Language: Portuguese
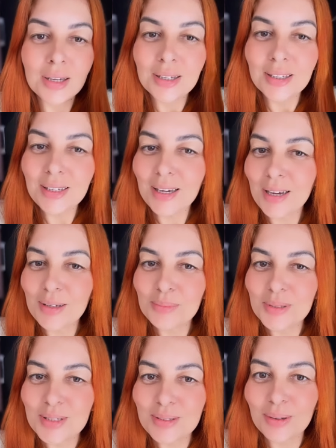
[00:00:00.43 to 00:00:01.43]
E aí,
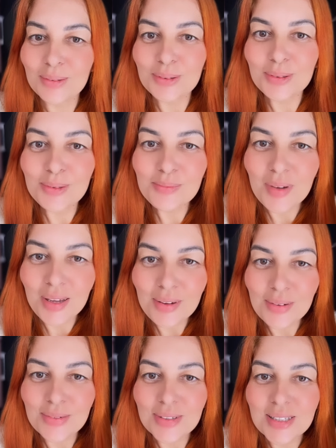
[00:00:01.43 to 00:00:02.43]
pessoal, tudo bem
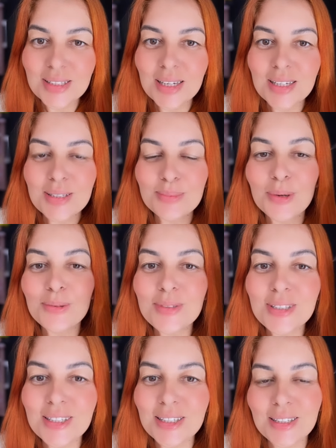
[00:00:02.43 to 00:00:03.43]
com vocês? Bom
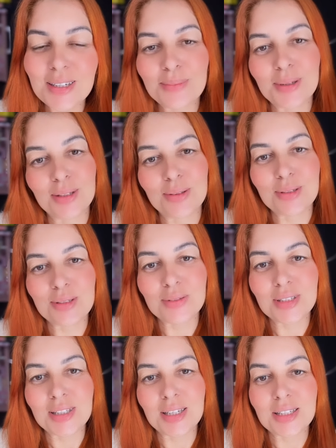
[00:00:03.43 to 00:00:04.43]
dia para todos
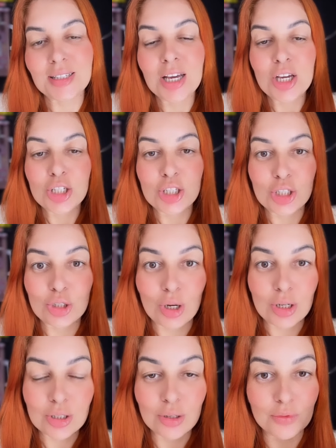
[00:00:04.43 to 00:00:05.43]
vocês. Gente,
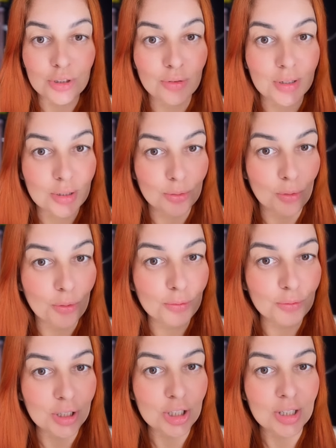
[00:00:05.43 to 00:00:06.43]
olha só, eu vim te fazer um
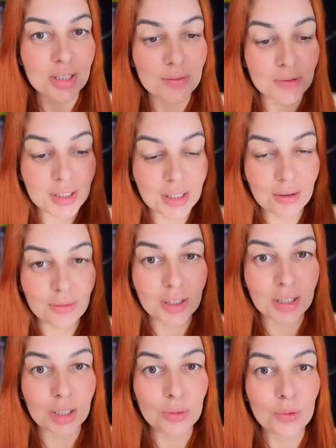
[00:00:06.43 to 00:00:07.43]
convite, hein? Se você tá vendo
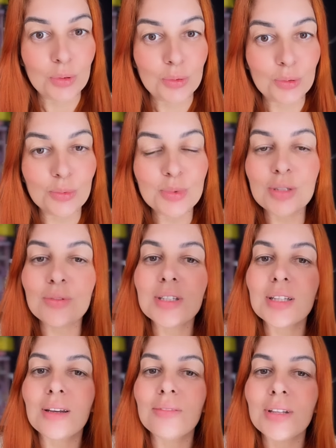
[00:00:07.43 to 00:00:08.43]
aqui no YouTube, se você
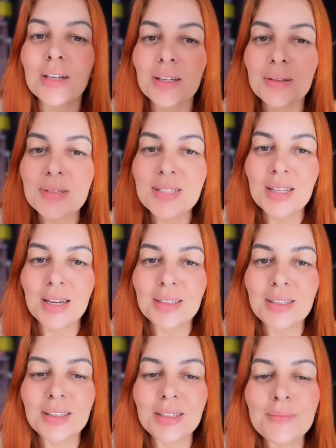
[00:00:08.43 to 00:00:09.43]
tá vendo aqui no
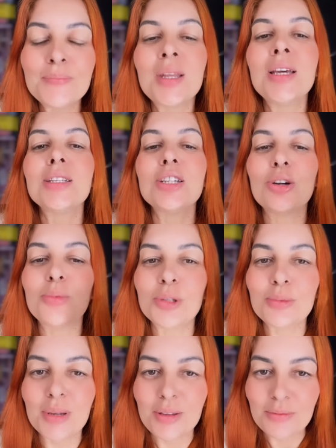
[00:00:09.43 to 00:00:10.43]
Instagram, seja muito
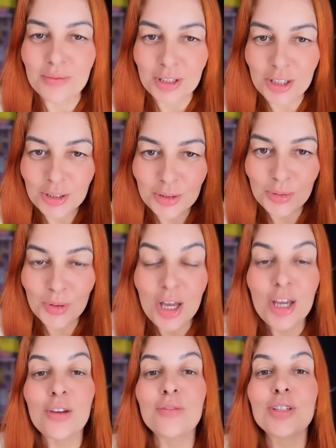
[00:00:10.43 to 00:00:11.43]
bem-vindo.
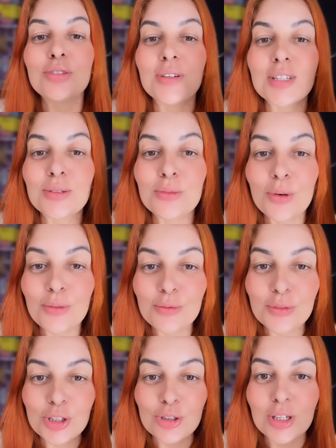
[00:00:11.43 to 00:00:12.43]
Eu vim te fazer um
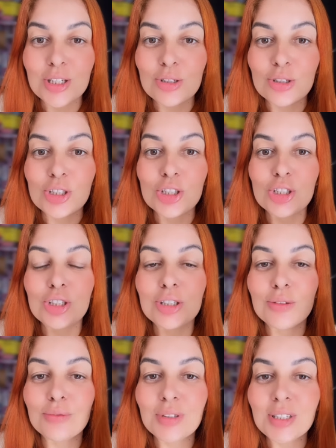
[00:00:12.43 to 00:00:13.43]
convite, olha só, gente, de
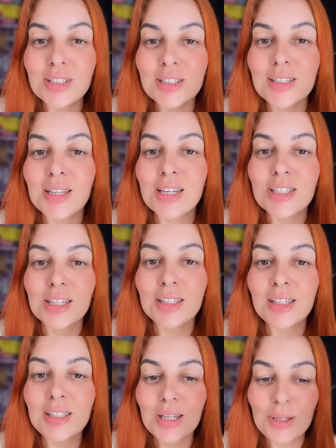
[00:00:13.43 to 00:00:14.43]
27 a
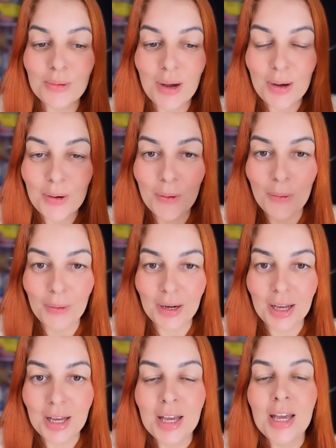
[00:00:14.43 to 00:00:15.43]
31
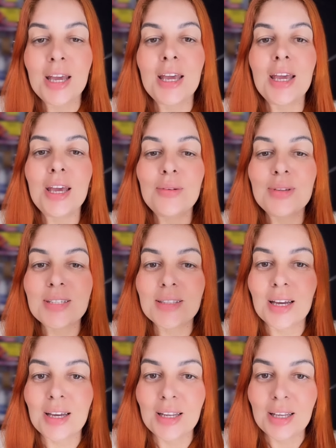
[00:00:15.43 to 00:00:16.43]
agora, eu
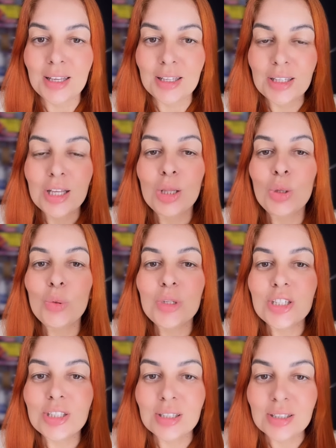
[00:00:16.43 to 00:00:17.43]
estarei no
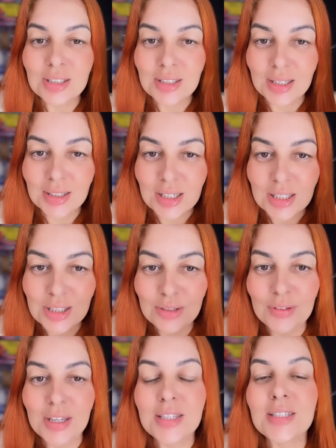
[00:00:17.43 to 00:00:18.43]
stand da
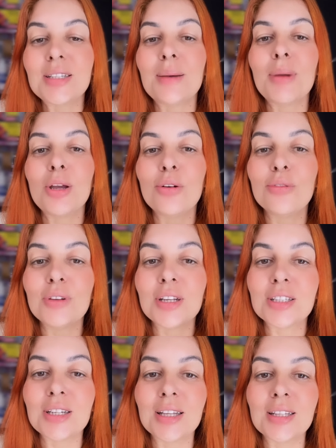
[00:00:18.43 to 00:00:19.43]
Transfix, na maior feira
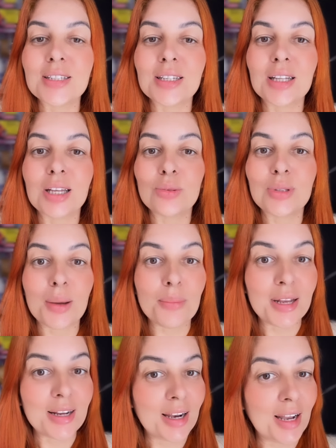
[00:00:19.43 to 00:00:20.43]
de artesanato da
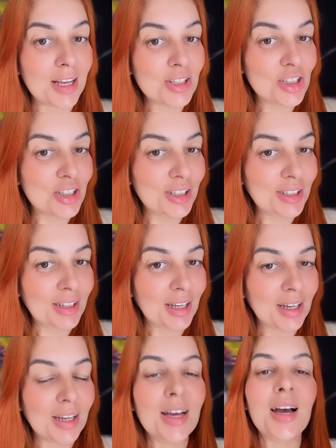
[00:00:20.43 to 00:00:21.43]
América
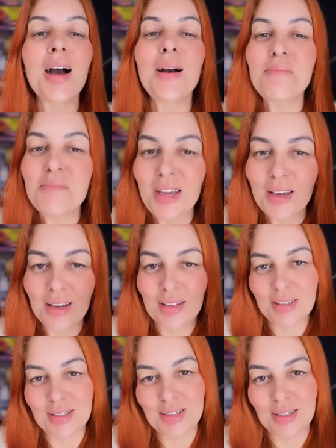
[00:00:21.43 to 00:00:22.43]
Latina, a Mega
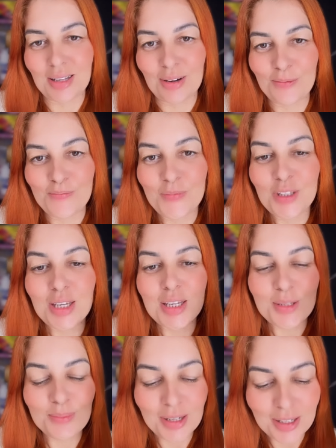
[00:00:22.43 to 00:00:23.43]
Artesanal. Te
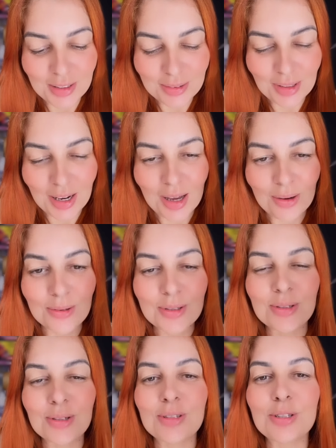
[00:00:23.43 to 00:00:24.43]
esperando lá com os
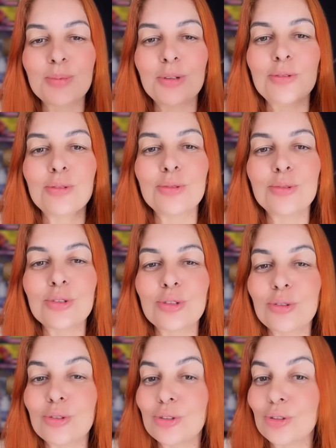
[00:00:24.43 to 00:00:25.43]
nossos produtos,
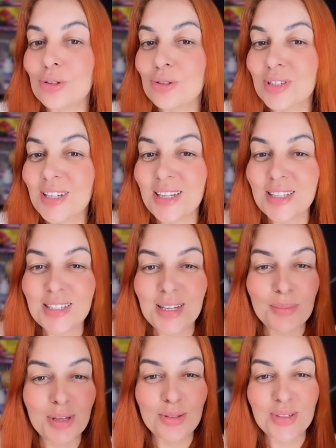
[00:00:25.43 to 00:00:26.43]
com os nossos
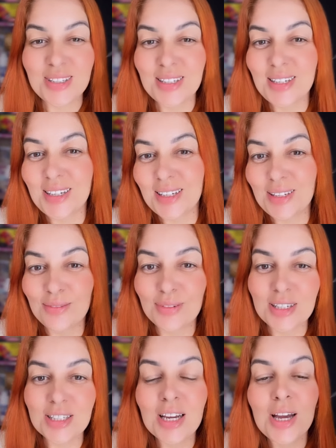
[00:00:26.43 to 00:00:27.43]
lançamentos
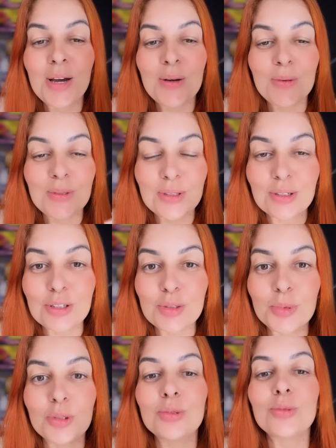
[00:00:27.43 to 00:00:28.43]
incríveis, com os nossos
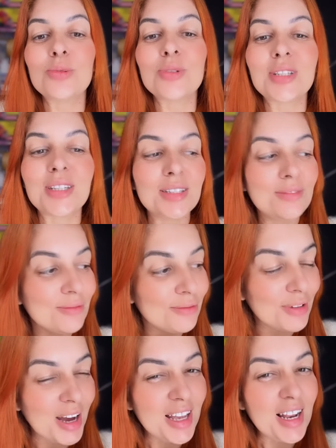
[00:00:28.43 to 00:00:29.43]
produtos que
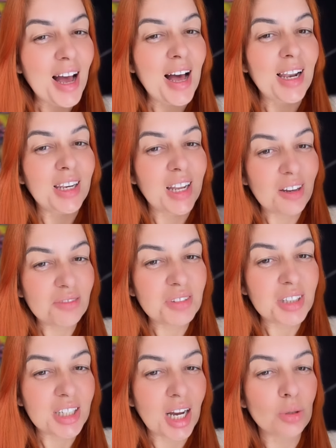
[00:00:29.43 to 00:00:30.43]
vai
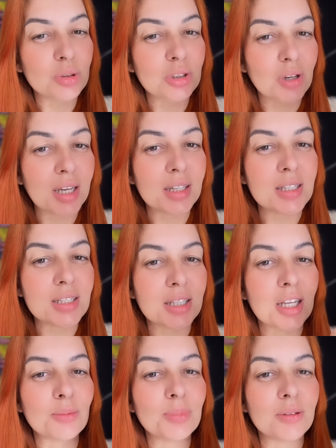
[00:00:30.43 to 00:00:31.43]
alavancar o teu
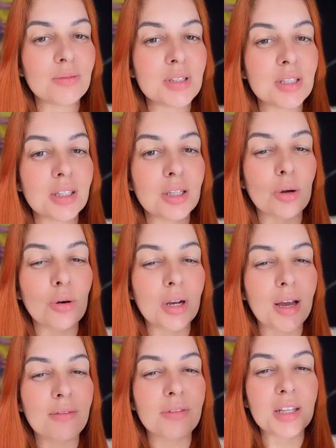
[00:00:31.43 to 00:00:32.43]
artesanato para você
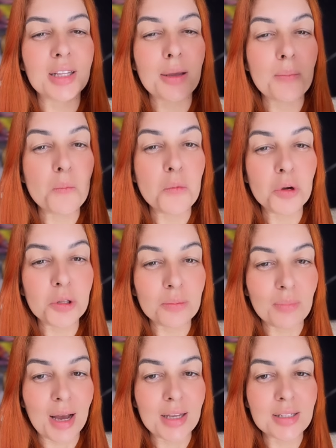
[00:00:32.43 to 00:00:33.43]
decorar, vender muito
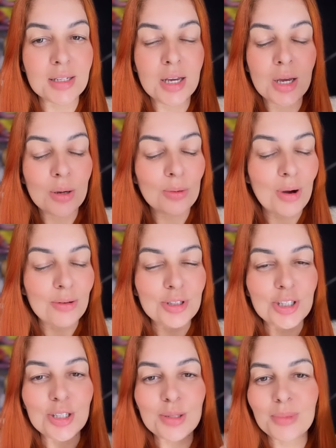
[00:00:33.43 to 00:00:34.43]
mais, com
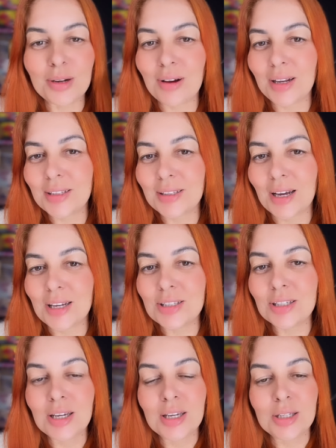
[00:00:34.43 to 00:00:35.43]
altíssima qualidade
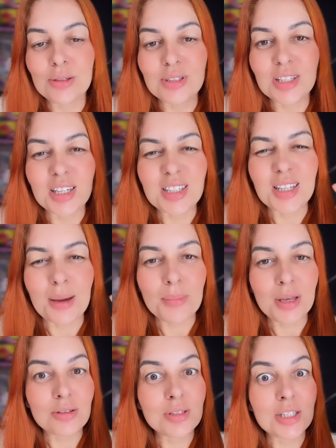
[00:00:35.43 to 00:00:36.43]
e os
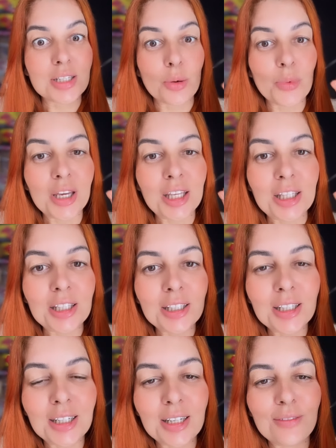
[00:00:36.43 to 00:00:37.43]
lançamentos estão
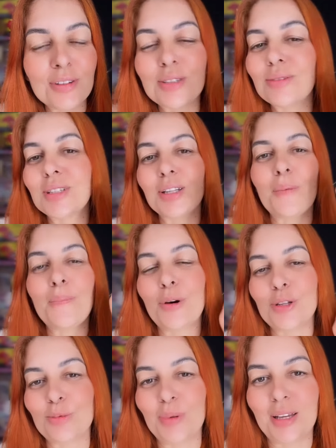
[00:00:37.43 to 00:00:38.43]
incríveis, você não
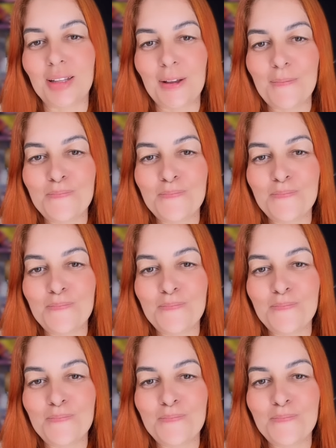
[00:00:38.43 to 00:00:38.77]
pode perder.